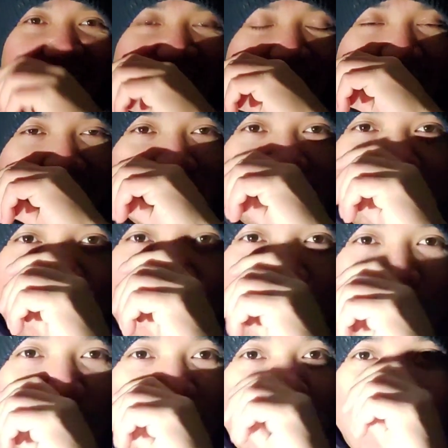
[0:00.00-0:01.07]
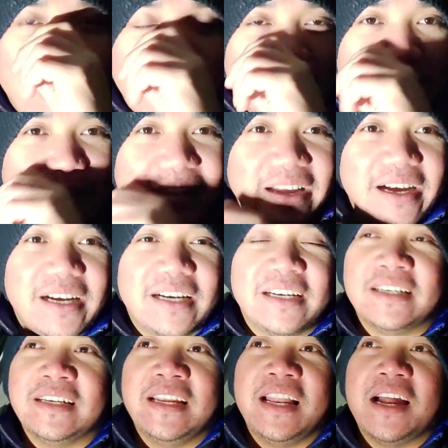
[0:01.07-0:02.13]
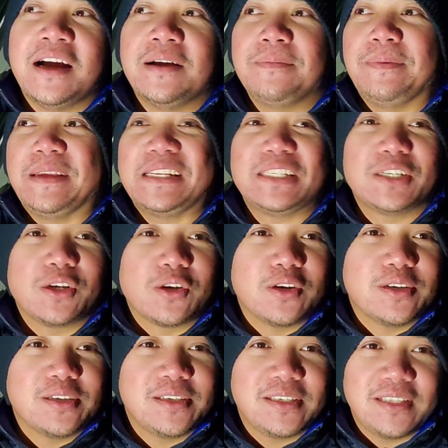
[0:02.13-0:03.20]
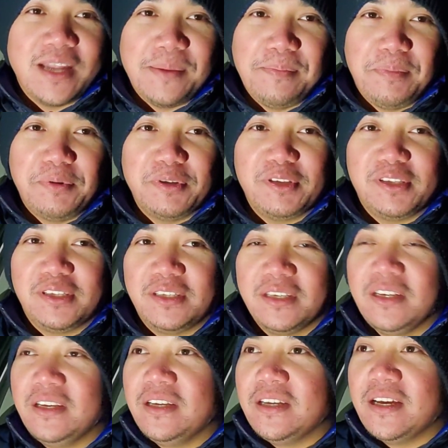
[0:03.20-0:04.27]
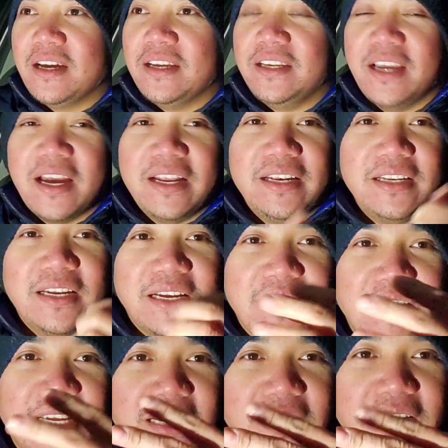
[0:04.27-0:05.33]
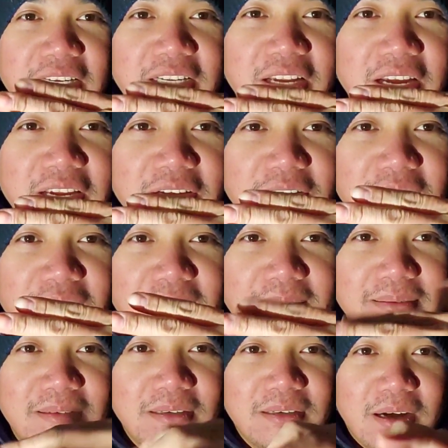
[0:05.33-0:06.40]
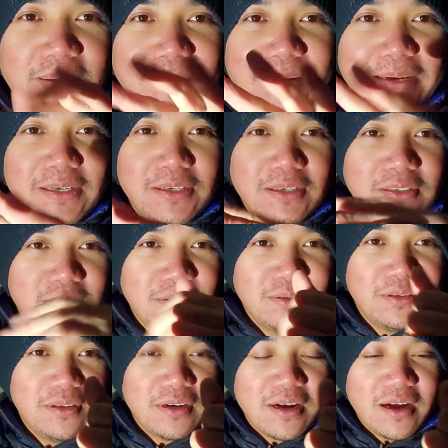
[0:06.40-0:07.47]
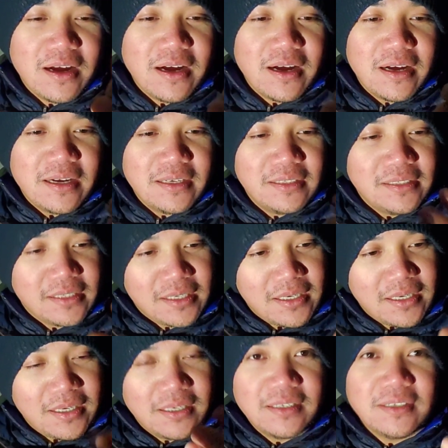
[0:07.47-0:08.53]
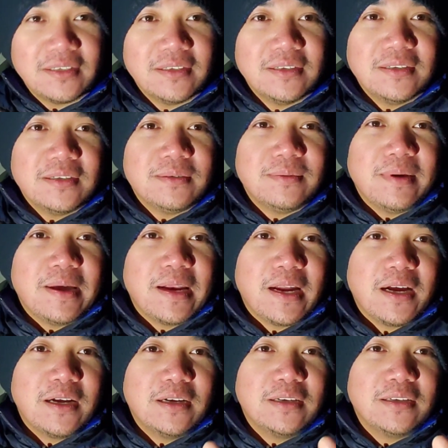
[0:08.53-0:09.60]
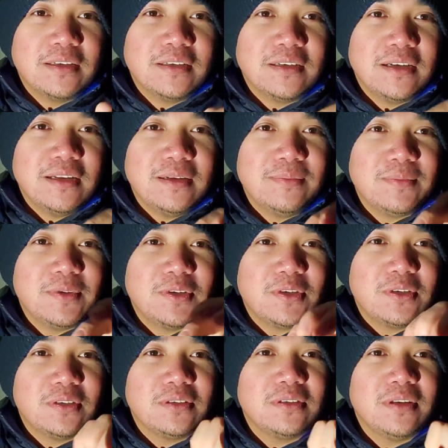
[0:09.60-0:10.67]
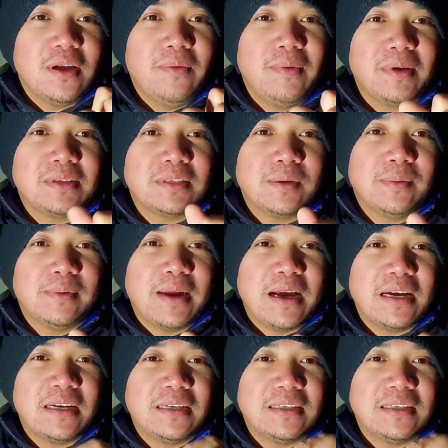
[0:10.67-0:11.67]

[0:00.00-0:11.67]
Kaya kumukuha lang ako ng ilang pictures. Tapos, ayan, nanginginig na yung, yung kamay ko nagsubra. Tsaka, parang, alam mo yung lamig sobrang